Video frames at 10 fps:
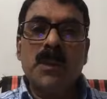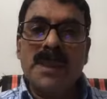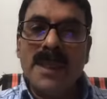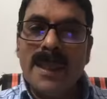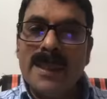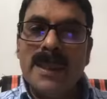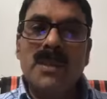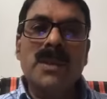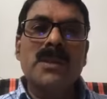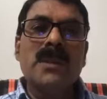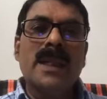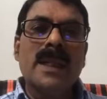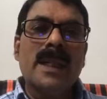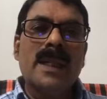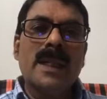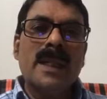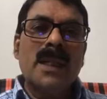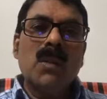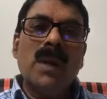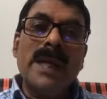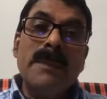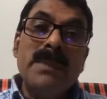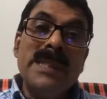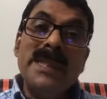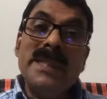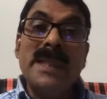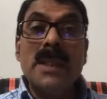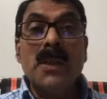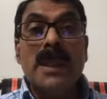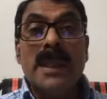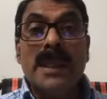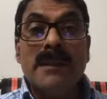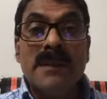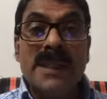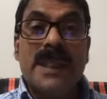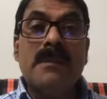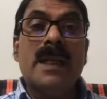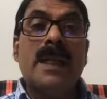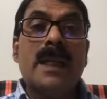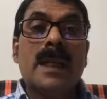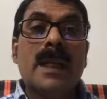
పుస్తకాలు చదవటం వల్ల వారు అభ్యసించినటువంటి విద్య వల్ల